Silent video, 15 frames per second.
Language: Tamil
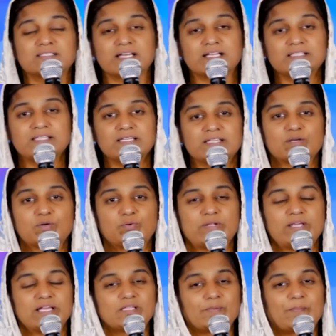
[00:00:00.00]

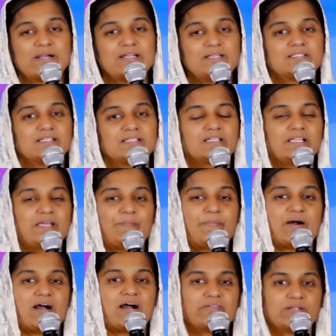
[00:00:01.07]
சந்திக்கக்கூடிய அந்த பணித்தலங்களை
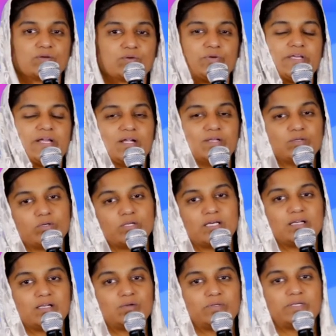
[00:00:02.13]
பார்வையிடக்கூடிய
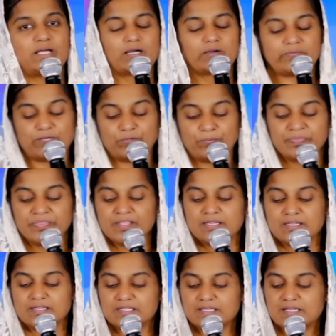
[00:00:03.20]
அனுகூலங்கள் உண்டாக வேண்டும்
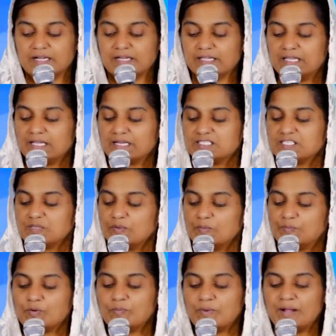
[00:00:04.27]
இதுக்காக எல்லாரும்
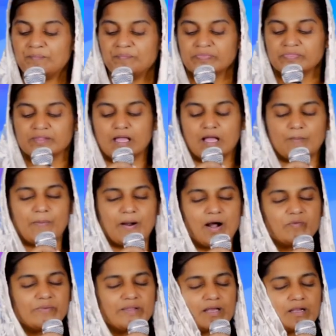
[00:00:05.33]
ஜெபிப்போமா
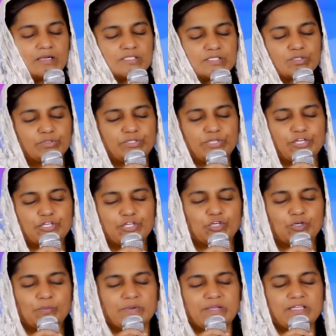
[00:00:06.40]
அப்பாவுமே நாங்கள்
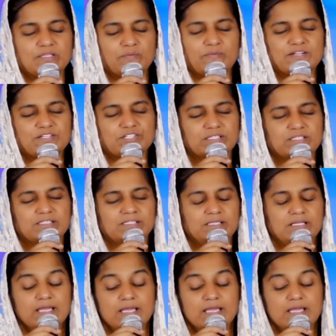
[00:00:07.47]
ஸ்தோத்திரிக்கிறோம் இந்த வருஷத்தில்